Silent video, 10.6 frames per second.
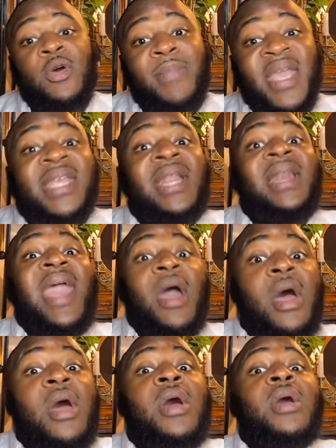mais qu'il est
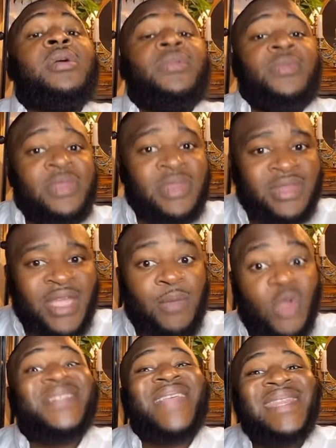un démon,
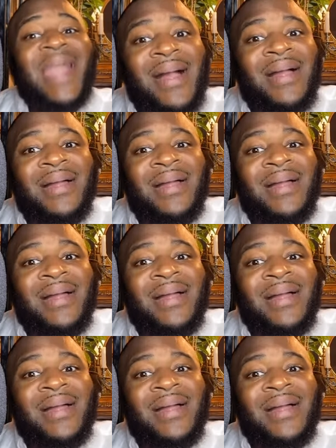Satan.